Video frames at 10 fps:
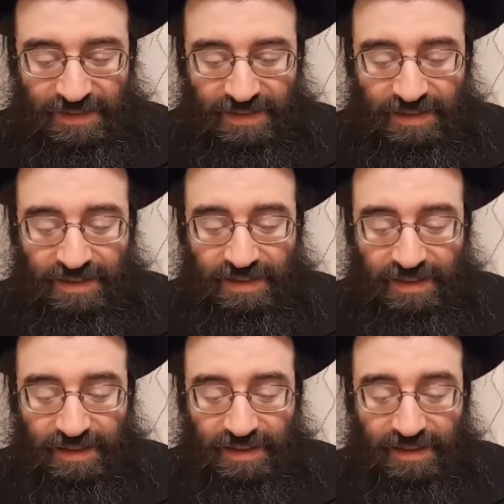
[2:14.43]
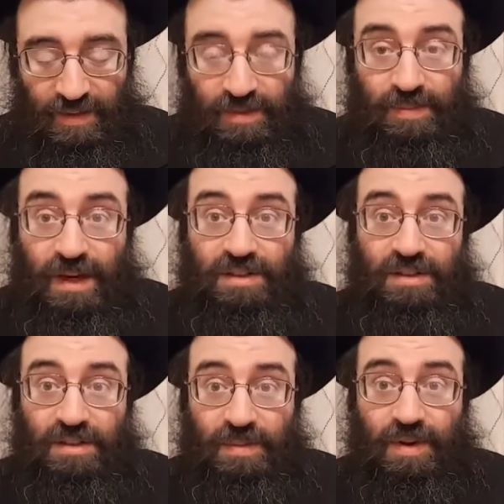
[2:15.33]
Э, так э, он
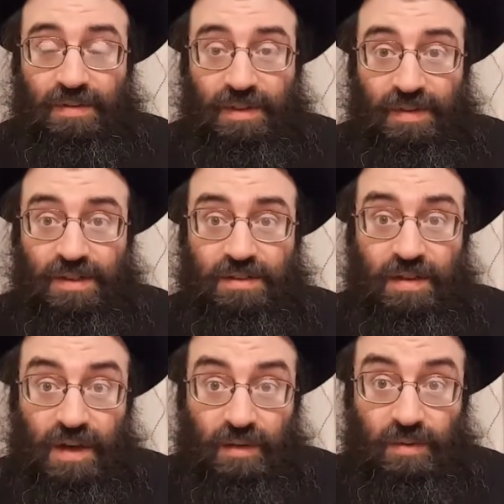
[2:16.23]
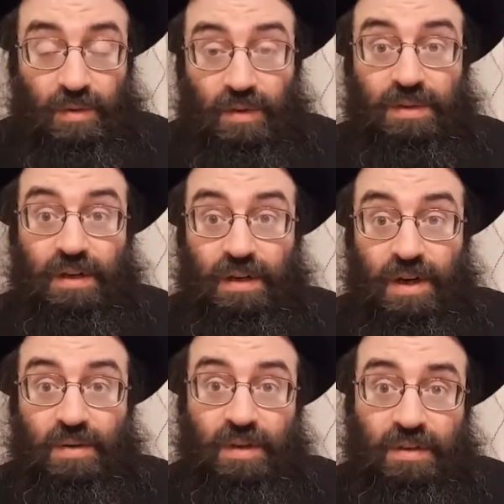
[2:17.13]
спрашивает теперь у Аватверского, как у доктора и
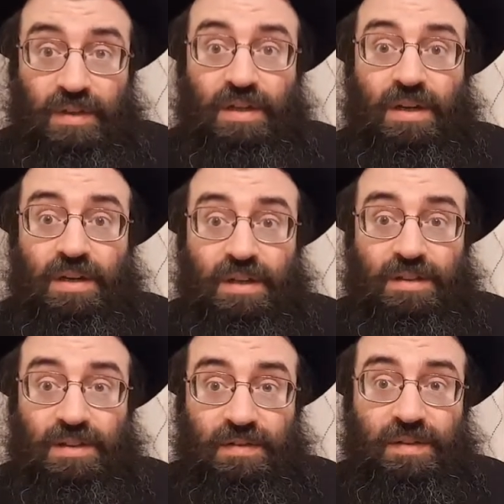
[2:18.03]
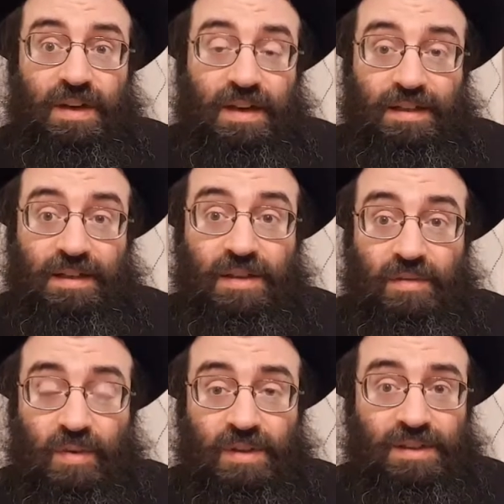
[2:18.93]
как у Равина, действительно ли это
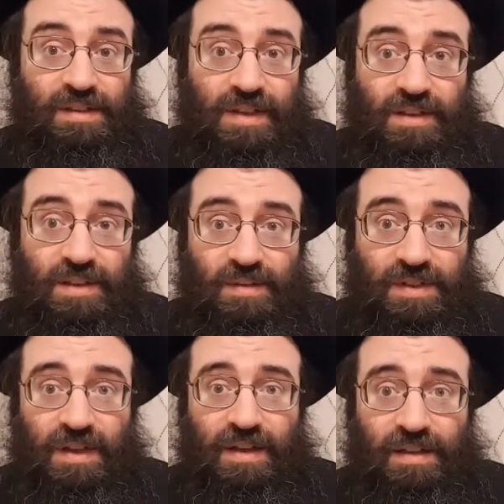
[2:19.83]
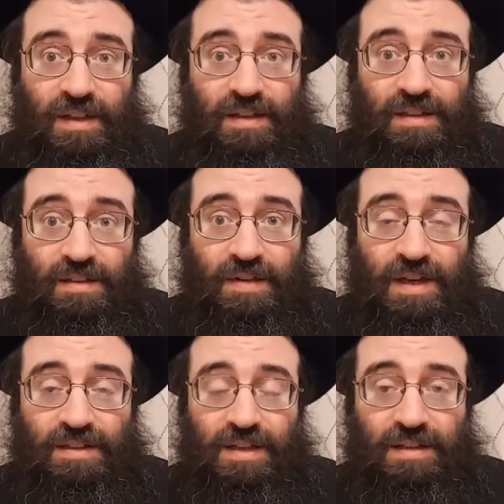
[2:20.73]
нервозность слишком сильная, да, и
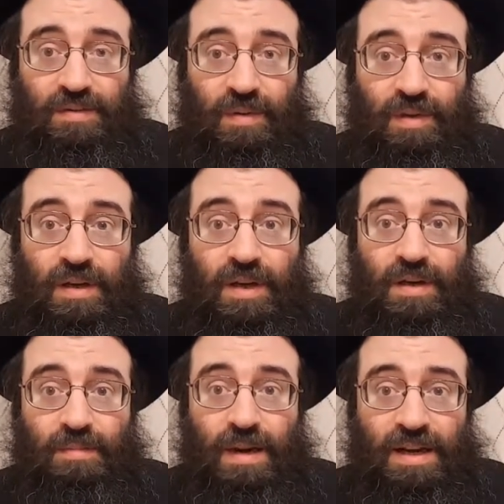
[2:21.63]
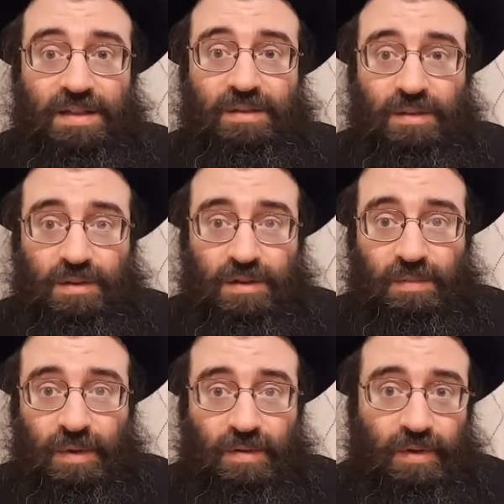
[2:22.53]
является ли это своего рода болезнью, что
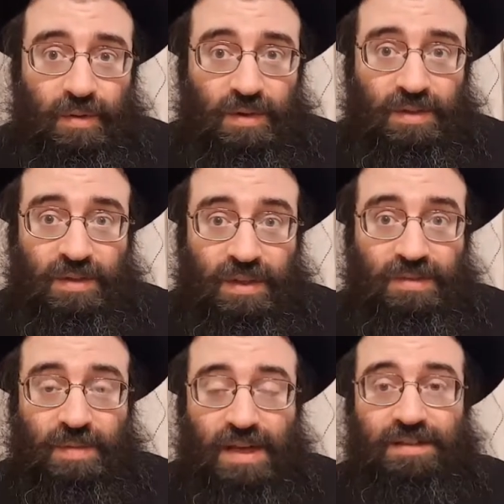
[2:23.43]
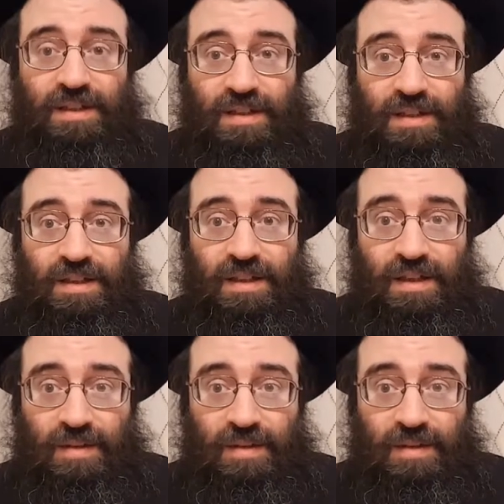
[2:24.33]
теперь он не хочет есть мясо и